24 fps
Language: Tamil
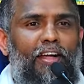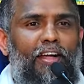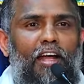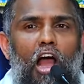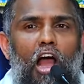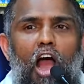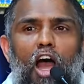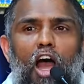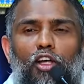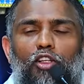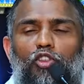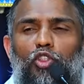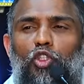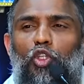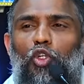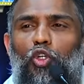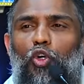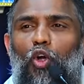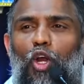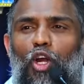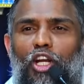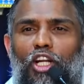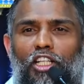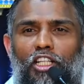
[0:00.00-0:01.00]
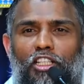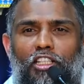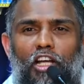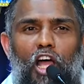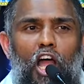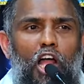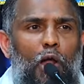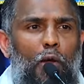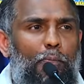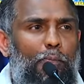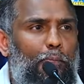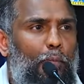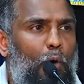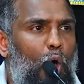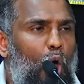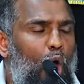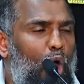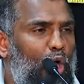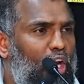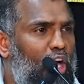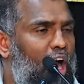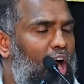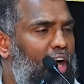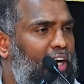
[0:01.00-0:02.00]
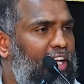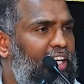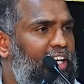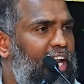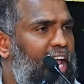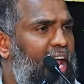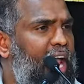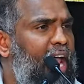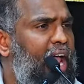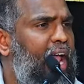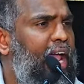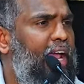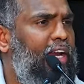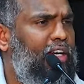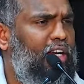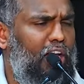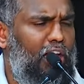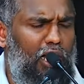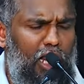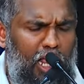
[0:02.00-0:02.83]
காத்து கொள்றதுக்காக போராடினேன்